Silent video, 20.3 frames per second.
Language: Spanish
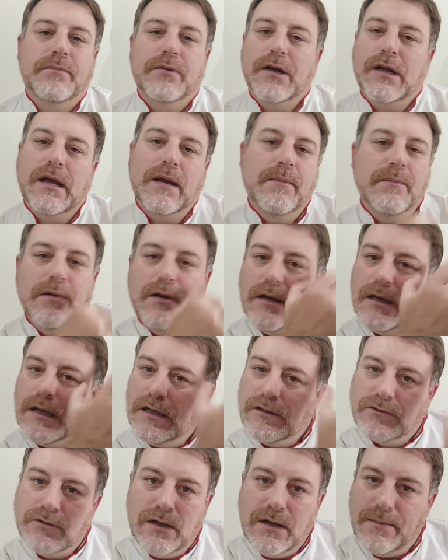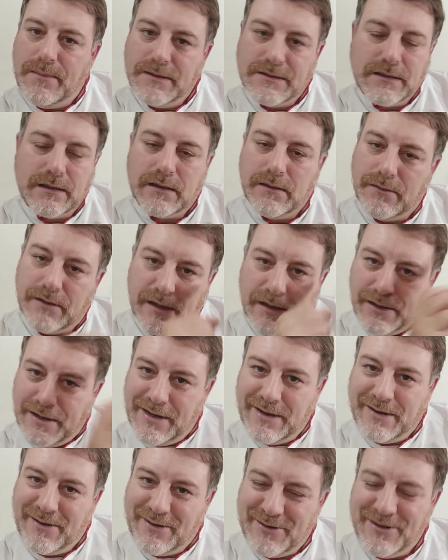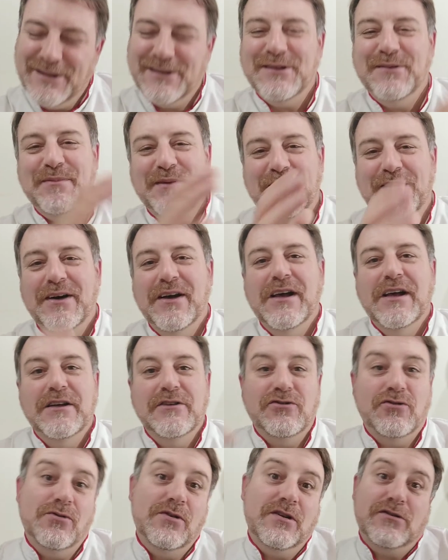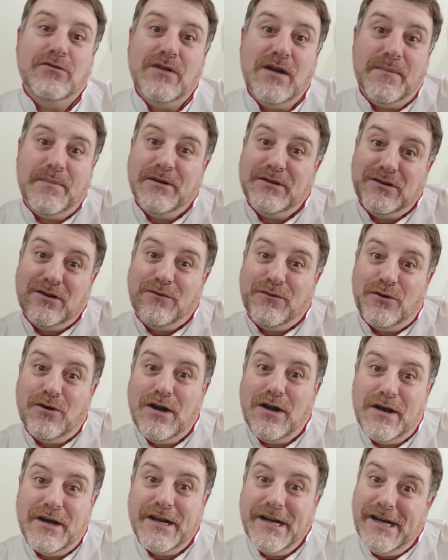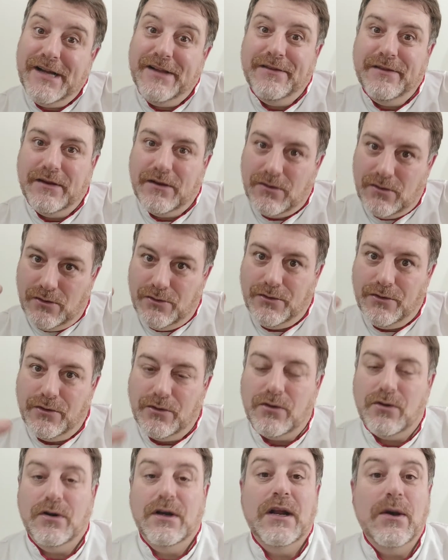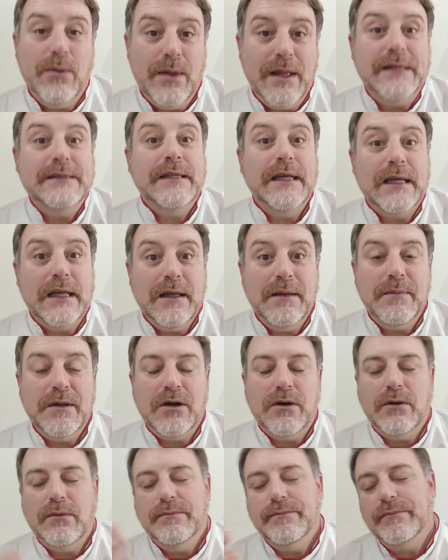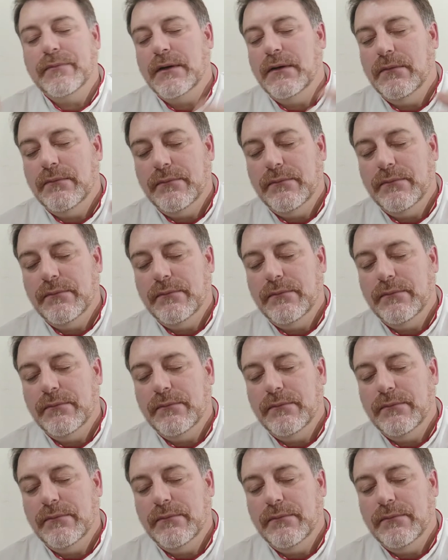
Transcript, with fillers: Por ejemplo, en el caso de las masas quebradas, nada que ver con esto, pero si uno hace una pasta frola grande con, leudante químico,